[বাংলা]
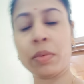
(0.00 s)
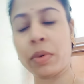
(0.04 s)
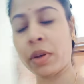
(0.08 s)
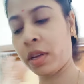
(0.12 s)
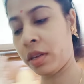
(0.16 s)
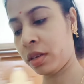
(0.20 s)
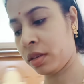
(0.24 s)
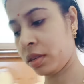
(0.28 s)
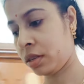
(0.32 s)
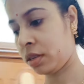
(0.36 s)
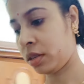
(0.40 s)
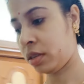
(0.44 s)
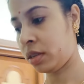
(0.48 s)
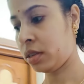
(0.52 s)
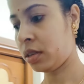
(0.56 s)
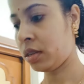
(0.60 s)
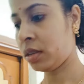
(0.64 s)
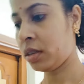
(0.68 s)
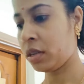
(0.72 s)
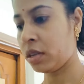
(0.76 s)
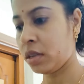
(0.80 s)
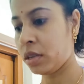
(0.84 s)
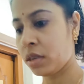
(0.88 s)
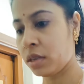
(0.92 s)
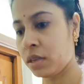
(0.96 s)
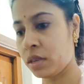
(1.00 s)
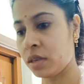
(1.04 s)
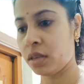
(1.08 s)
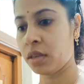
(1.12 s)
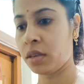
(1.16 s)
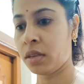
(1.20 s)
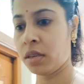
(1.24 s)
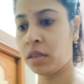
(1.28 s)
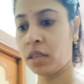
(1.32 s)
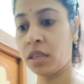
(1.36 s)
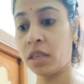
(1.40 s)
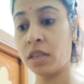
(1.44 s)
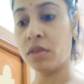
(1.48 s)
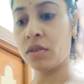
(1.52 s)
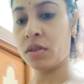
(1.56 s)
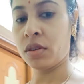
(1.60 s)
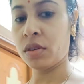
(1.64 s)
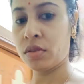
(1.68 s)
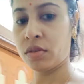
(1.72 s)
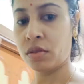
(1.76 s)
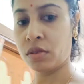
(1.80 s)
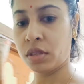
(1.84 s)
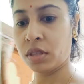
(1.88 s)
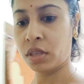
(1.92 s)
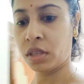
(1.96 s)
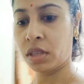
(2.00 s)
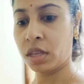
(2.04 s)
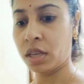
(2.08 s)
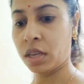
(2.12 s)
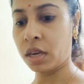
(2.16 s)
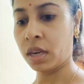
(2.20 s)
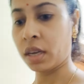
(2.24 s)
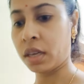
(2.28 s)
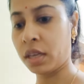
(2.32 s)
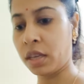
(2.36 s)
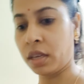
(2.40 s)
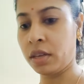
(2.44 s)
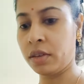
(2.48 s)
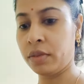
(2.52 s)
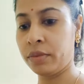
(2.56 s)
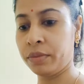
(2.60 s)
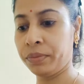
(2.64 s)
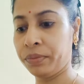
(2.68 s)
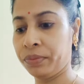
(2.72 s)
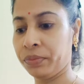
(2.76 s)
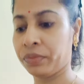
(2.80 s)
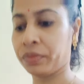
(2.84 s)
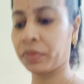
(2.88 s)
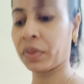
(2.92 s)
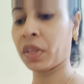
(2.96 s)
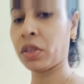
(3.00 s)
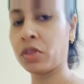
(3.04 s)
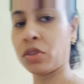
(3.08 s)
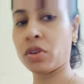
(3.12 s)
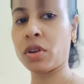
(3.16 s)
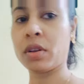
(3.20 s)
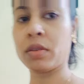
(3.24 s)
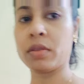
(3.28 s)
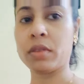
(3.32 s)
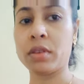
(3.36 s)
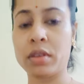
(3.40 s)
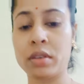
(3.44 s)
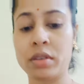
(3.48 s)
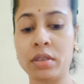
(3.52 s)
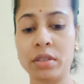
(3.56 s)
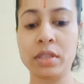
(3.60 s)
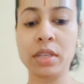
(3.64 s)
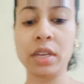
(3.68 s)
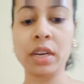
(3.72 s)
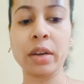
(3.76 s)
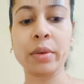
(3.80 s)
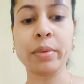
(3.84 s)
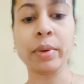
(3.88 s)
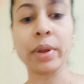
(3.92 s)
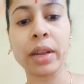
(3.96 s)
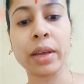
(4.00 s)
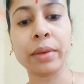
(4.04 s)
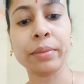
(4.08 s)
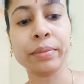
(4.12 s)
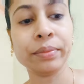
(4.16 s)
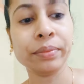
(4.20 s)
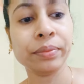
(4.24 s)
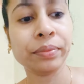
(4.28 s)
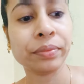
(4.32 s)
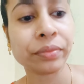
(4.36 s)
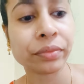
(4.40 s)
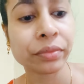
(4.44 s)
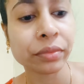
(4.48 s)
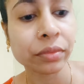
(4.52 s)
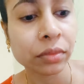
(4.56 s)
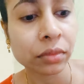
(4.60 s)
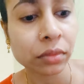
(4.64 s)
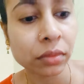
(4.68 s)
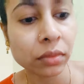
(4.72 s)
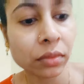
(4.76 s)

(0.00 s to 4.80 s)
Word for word: শেরু পাপা ঘরের দরজা দিয়ে রাখি দিনের বেলা